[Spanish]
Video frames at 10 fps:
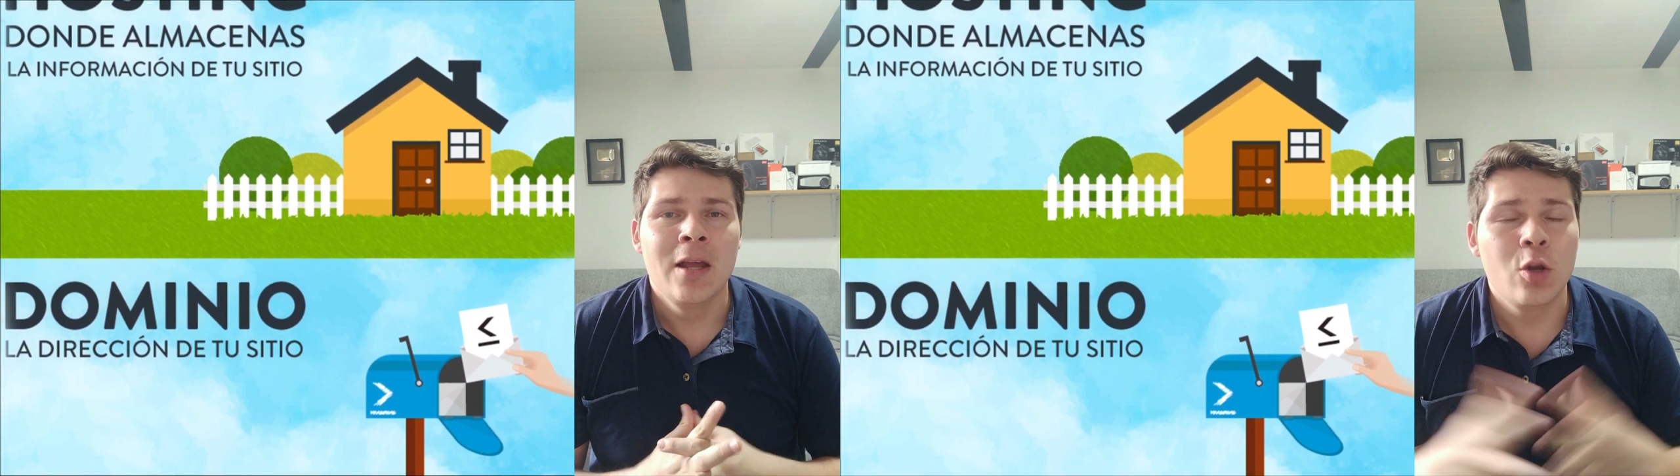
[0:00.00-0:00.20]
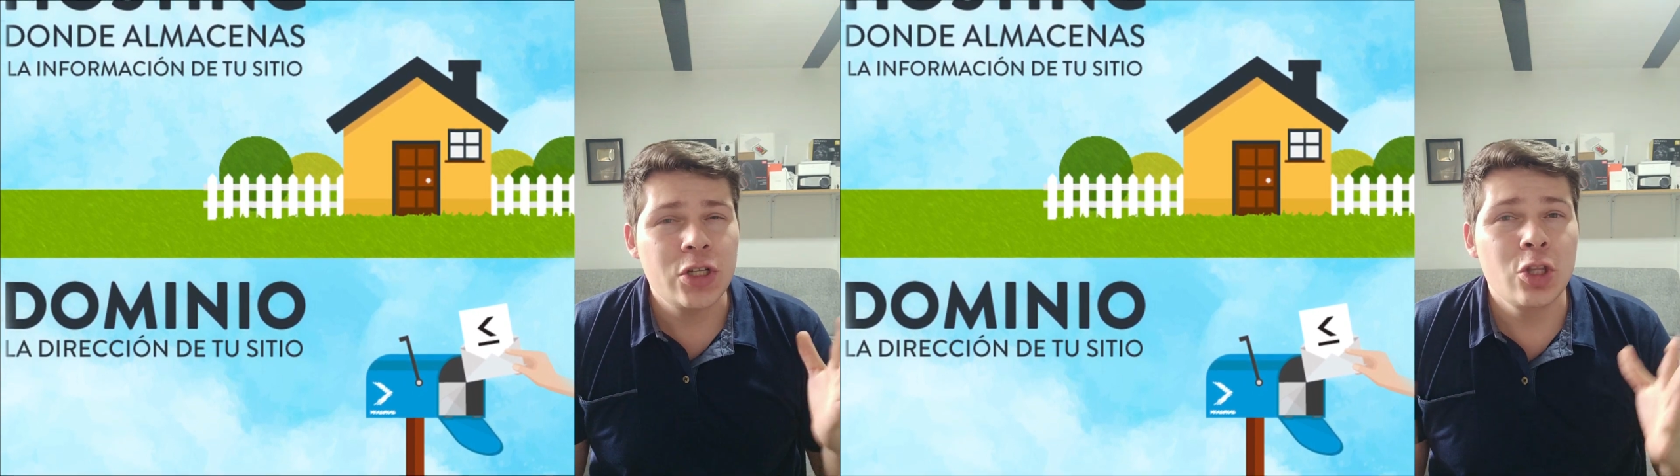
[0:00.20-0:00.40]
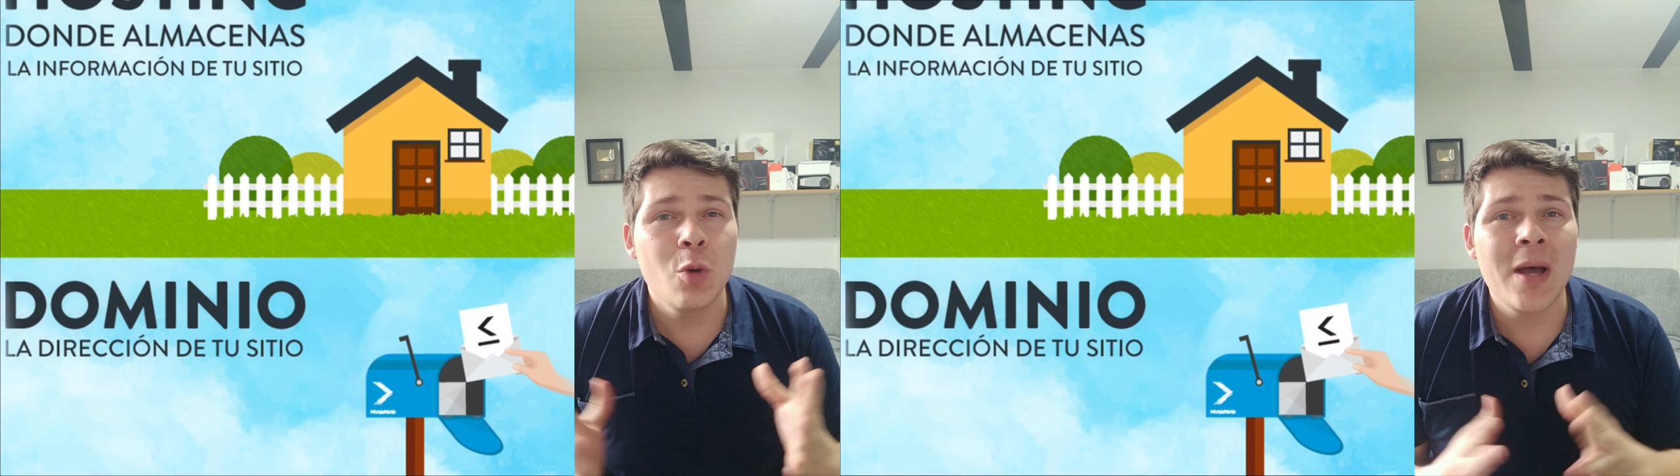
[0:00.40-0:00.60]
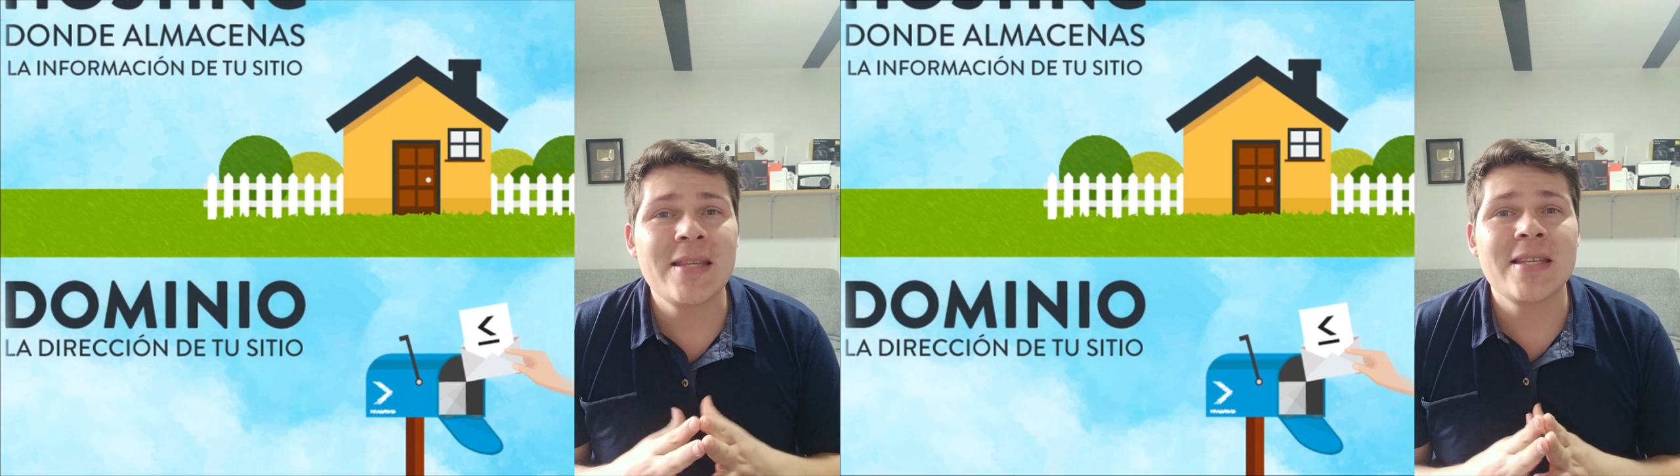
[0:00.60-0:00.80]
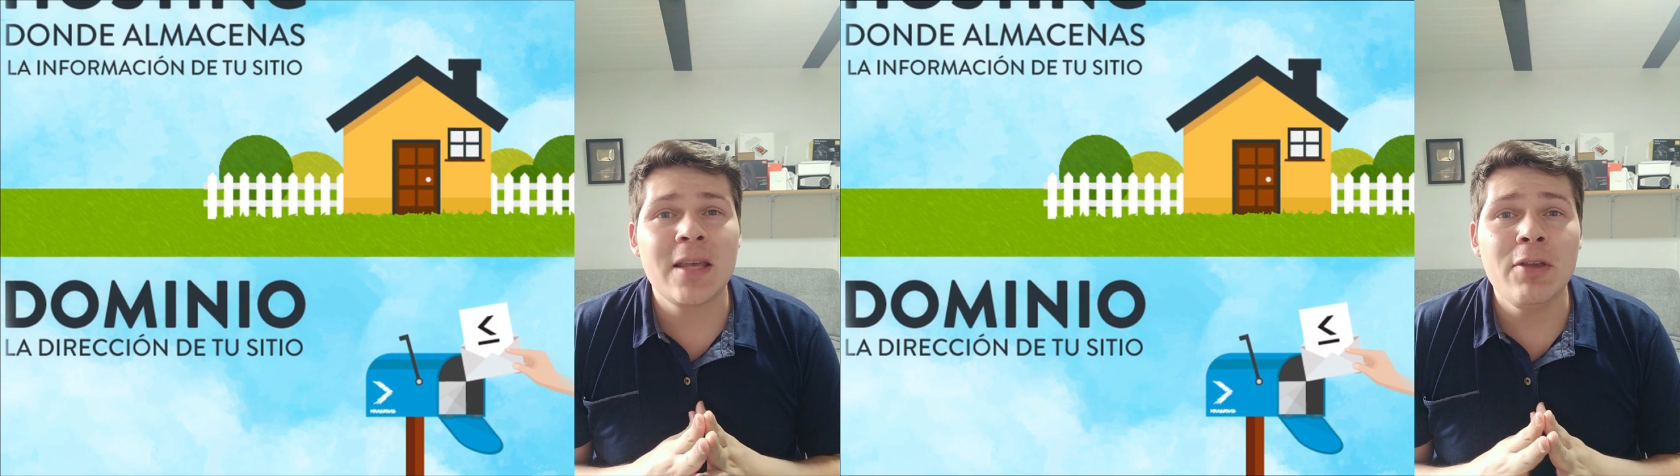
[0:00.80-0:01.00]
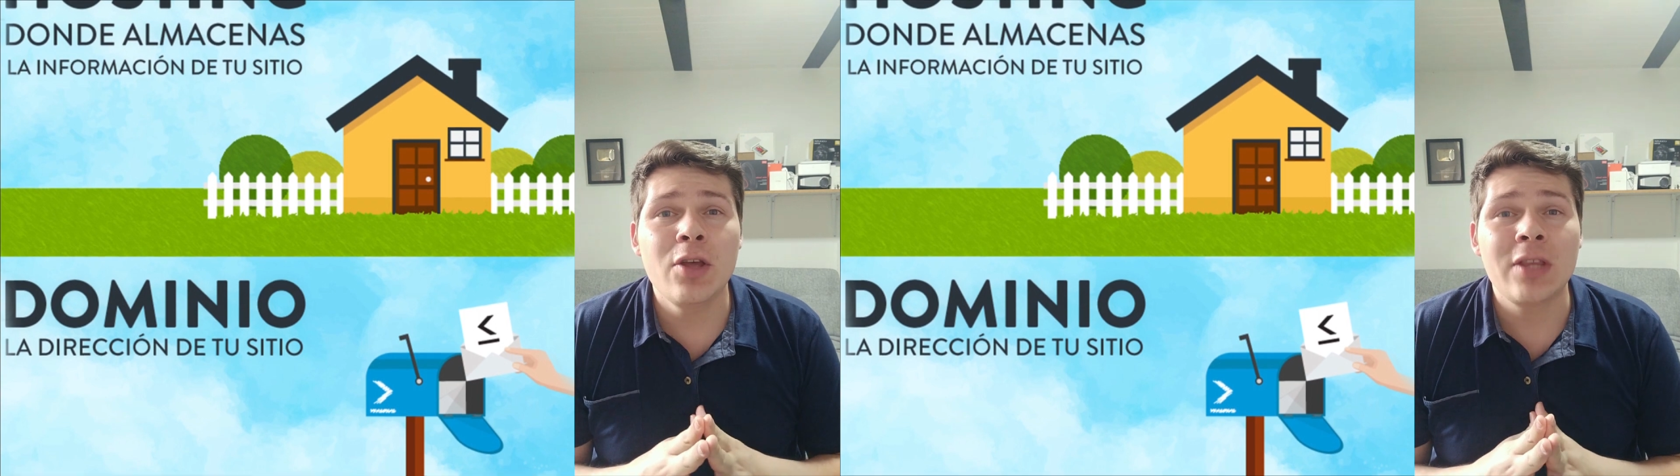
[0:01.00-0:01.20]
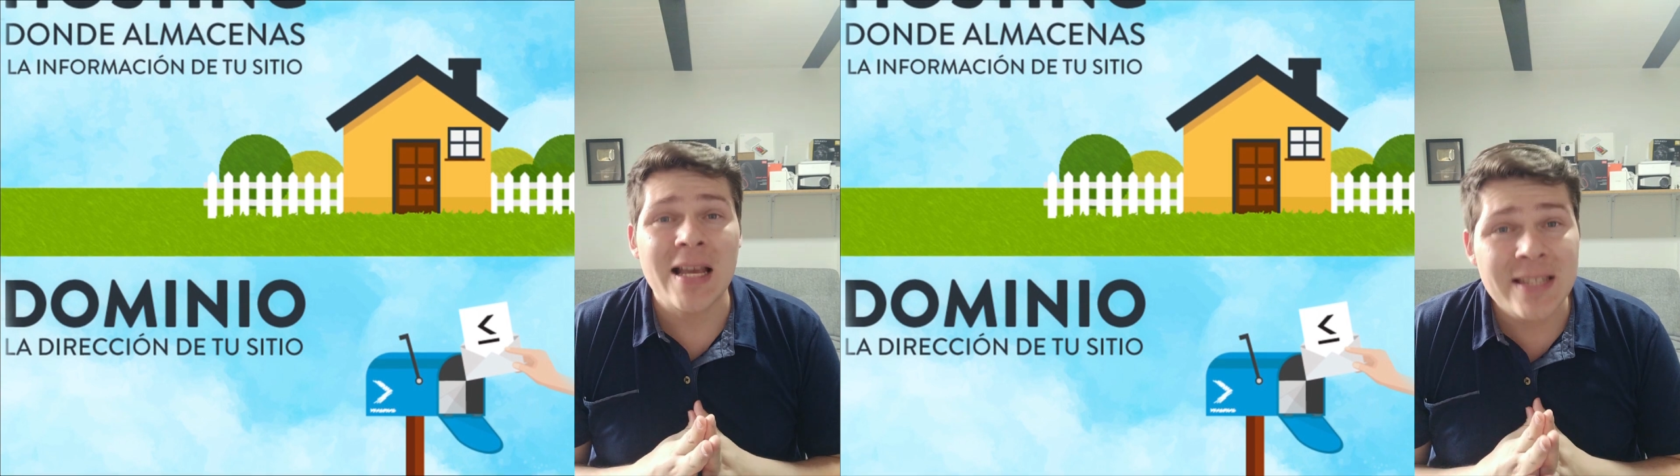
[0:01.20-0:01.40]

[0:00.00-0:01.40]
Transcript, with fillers: No siendo más, si este video ha